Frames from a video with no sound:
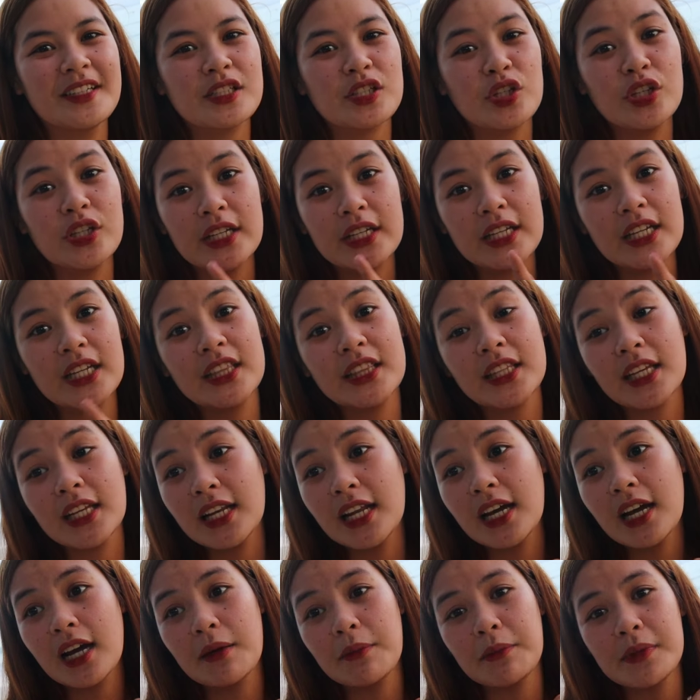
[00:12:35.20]
So, yun,
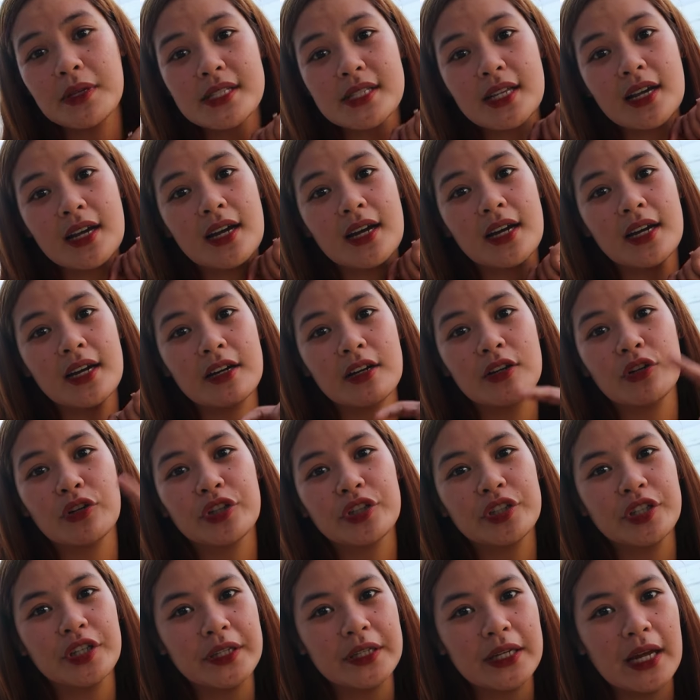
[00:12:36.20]
naghintay lang kami sa
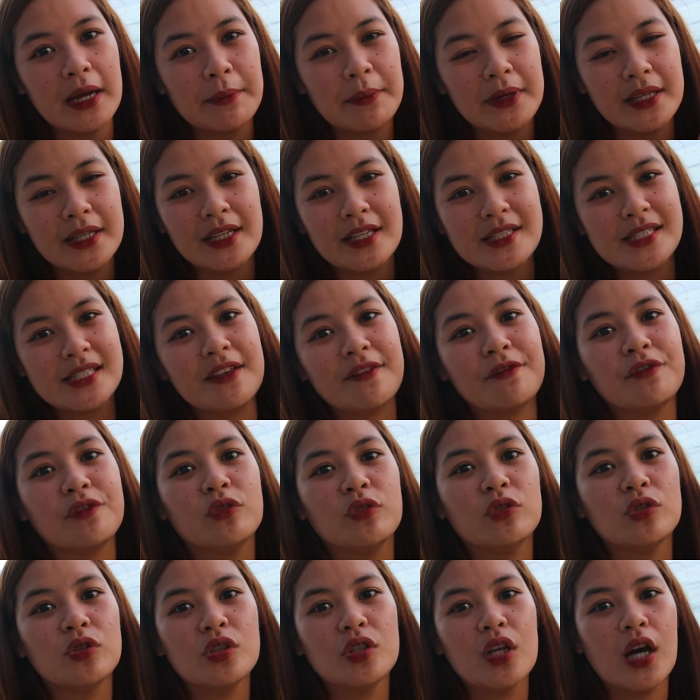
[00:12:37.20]
order namin na
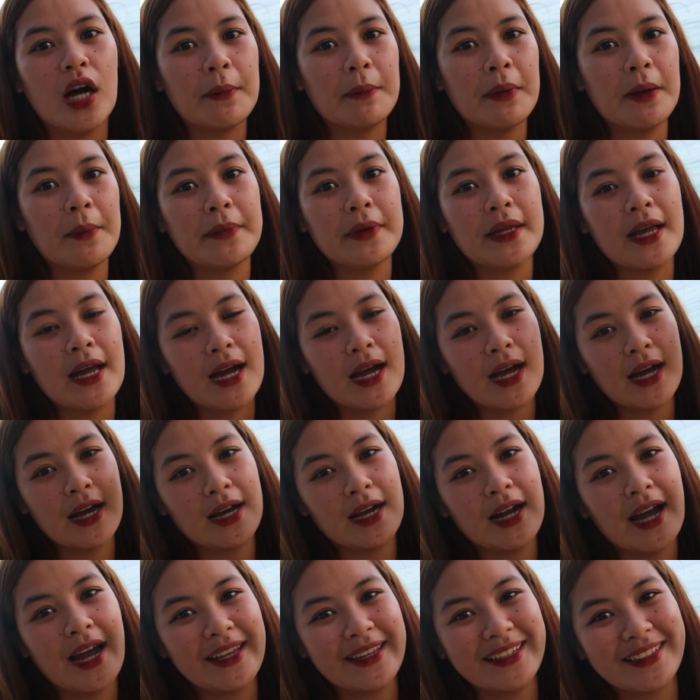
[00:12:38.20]
seafood. Mamaya,
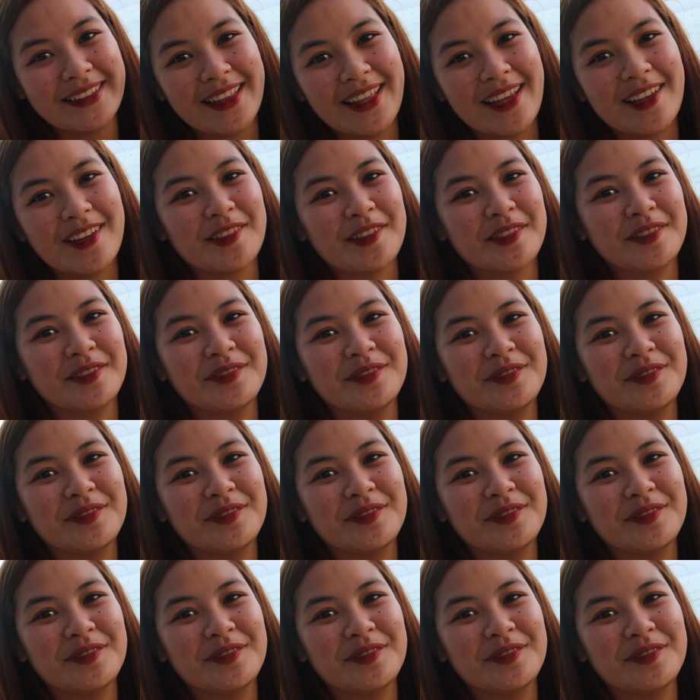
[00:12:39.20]
kain na tayo.